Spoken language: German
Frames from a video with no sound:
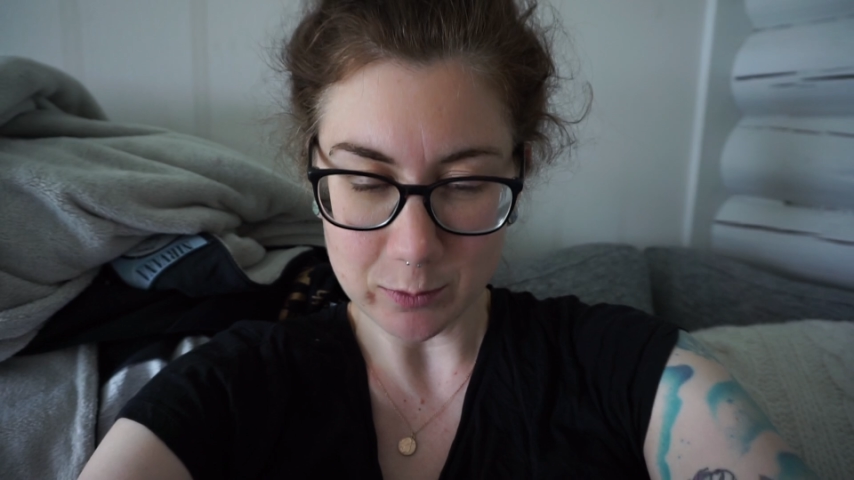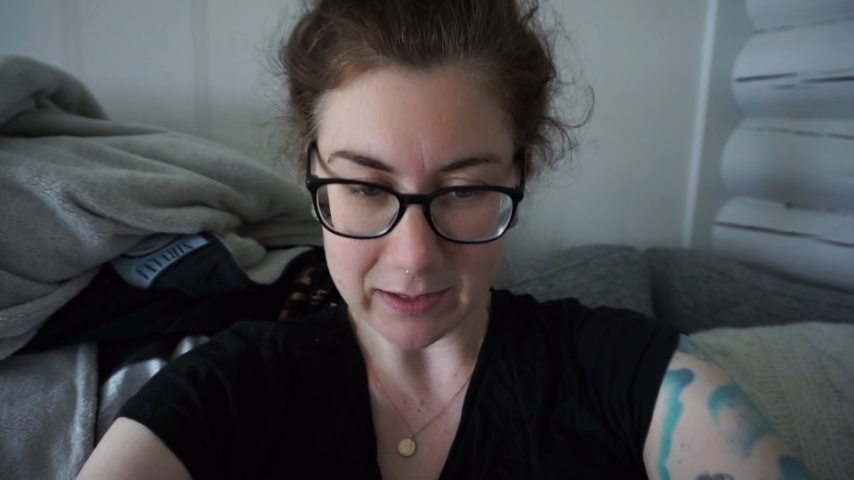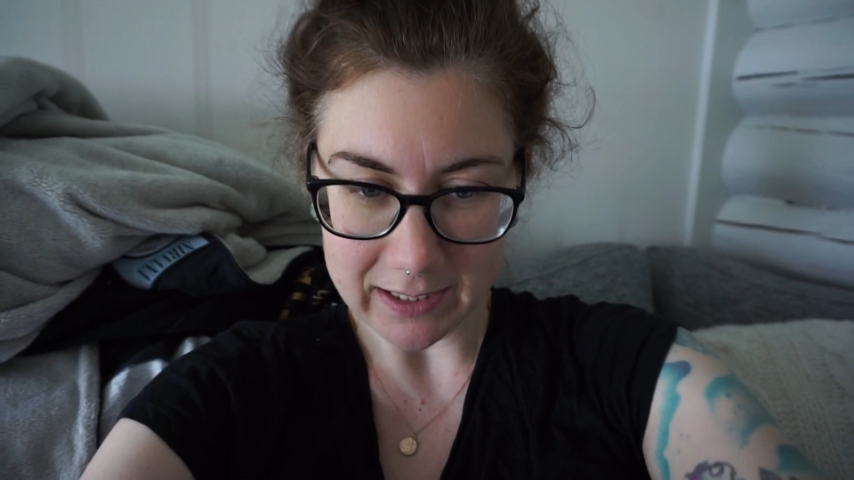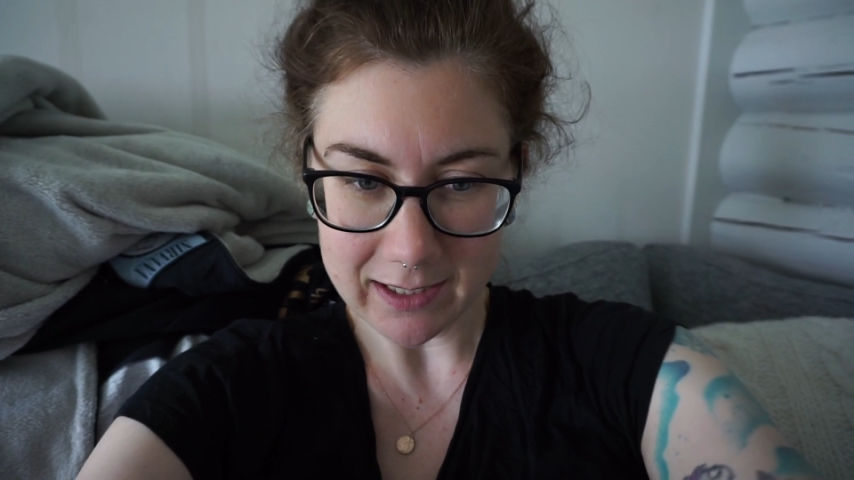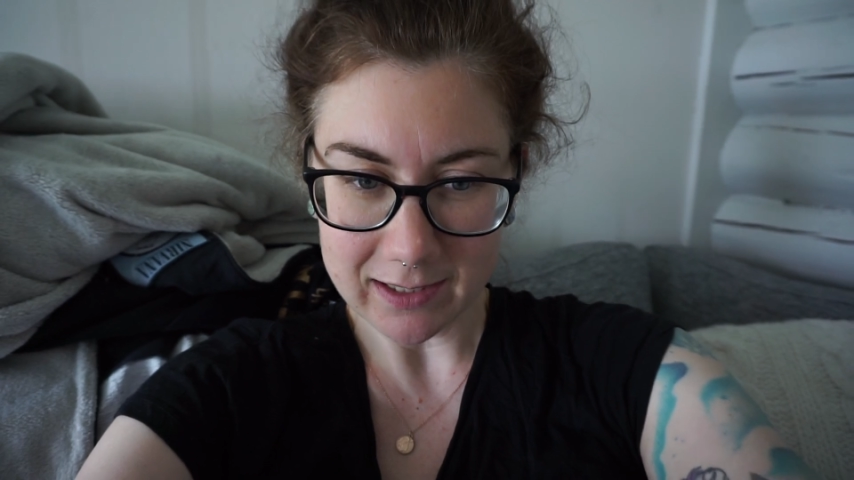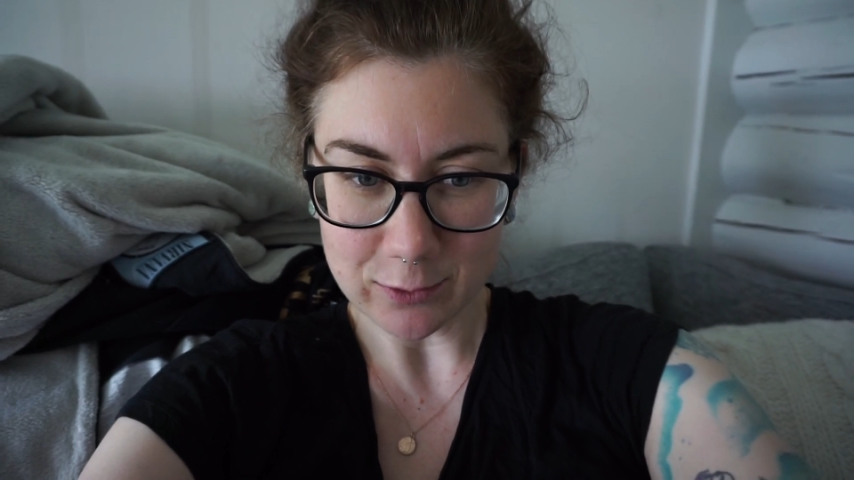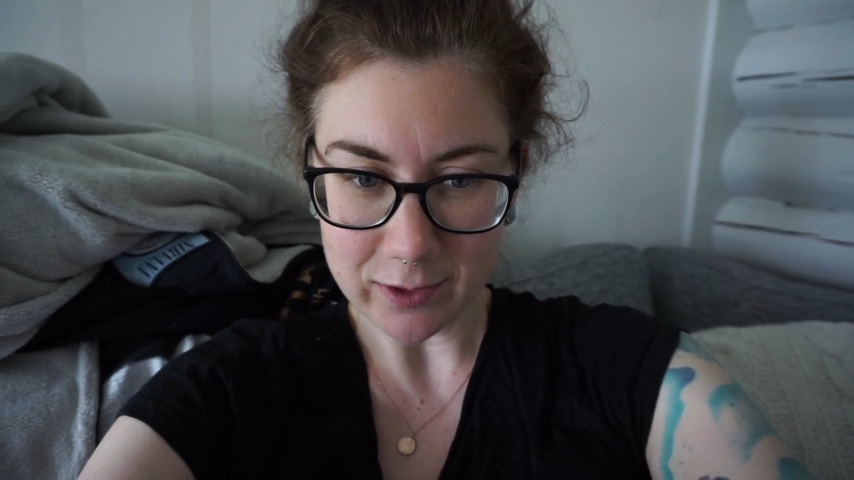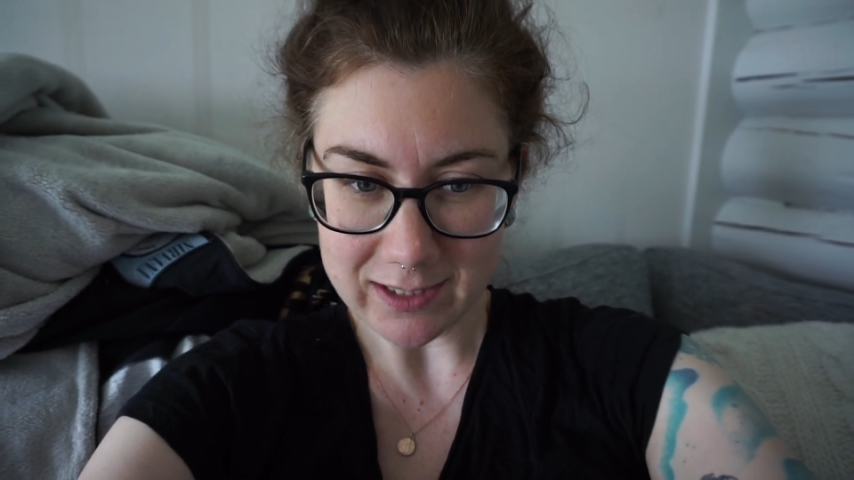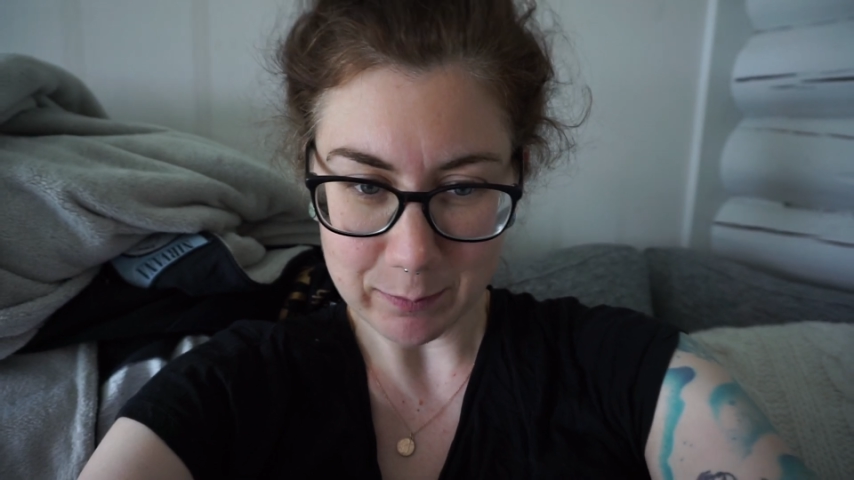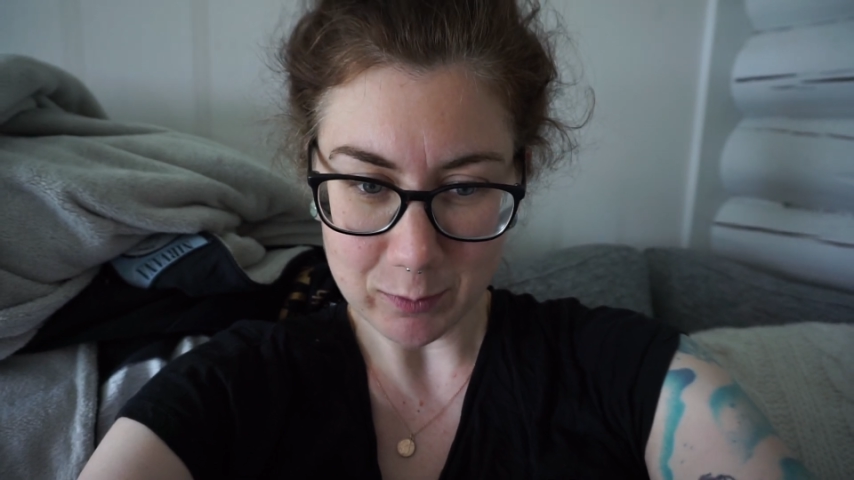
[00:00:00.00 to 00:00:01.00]
überlege, ein
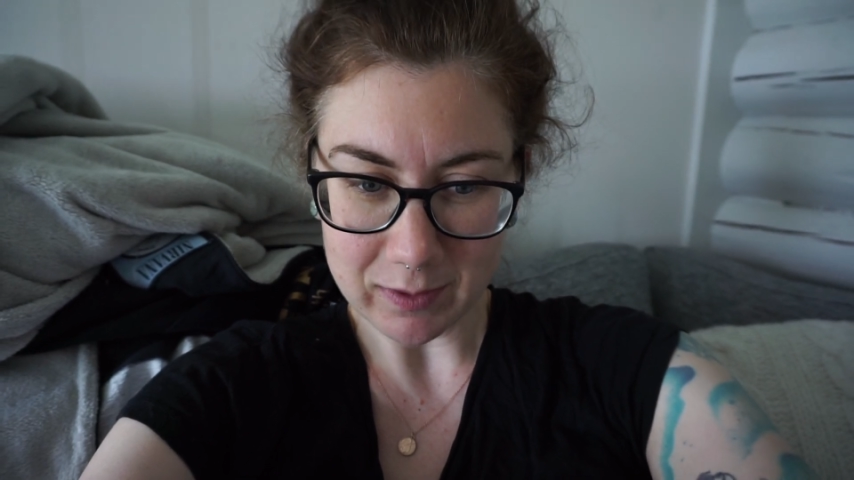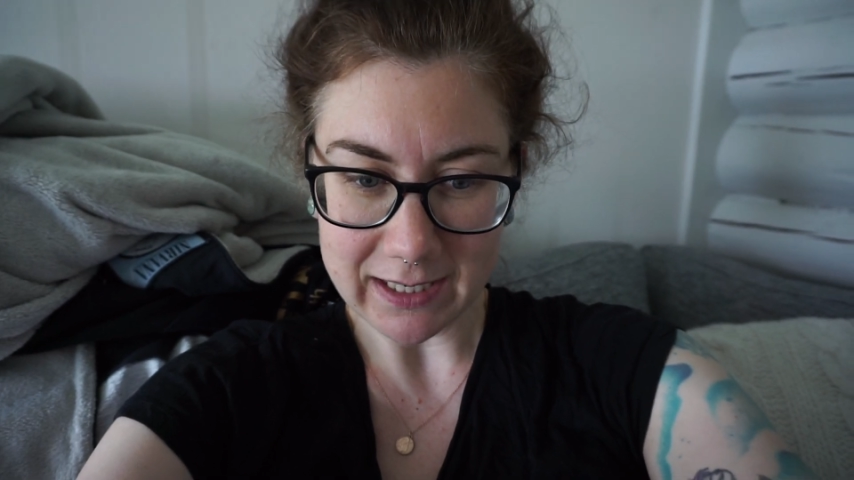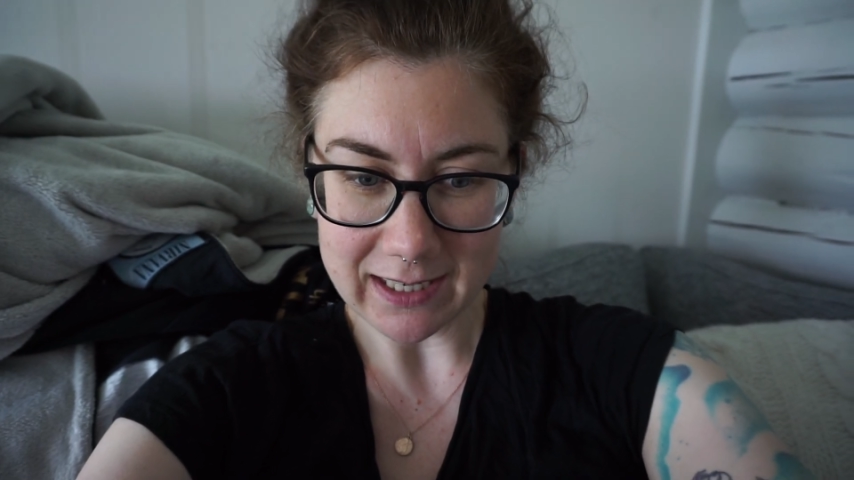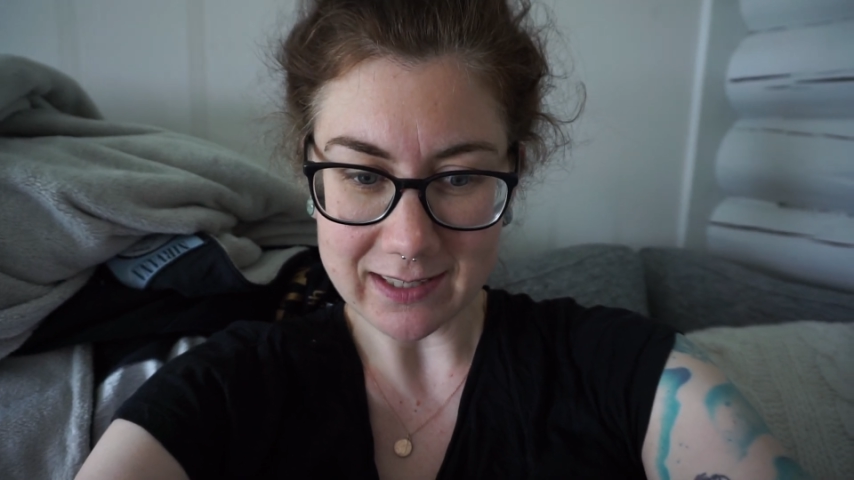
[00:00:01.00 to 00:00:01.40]
Konzept überlege,